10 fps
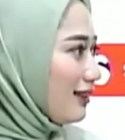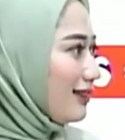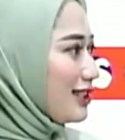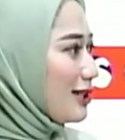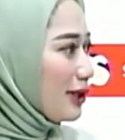
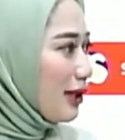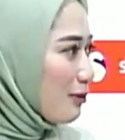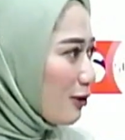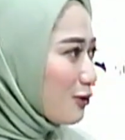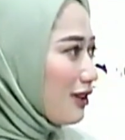ini di jabatan
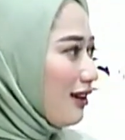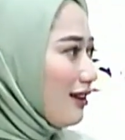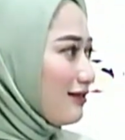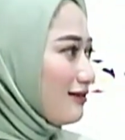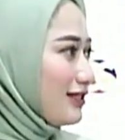
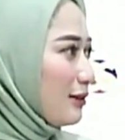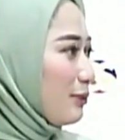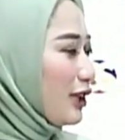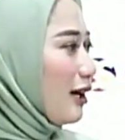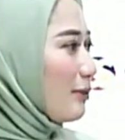Baruta
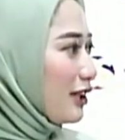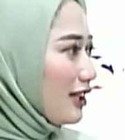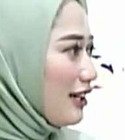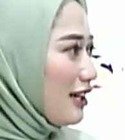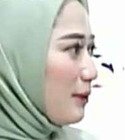seperti apa
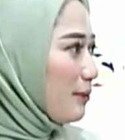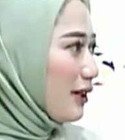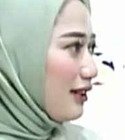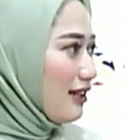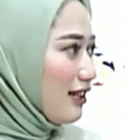kita hadapi
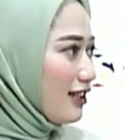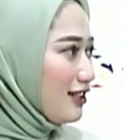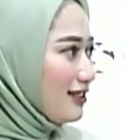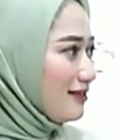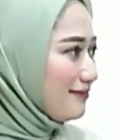Pak kendalanya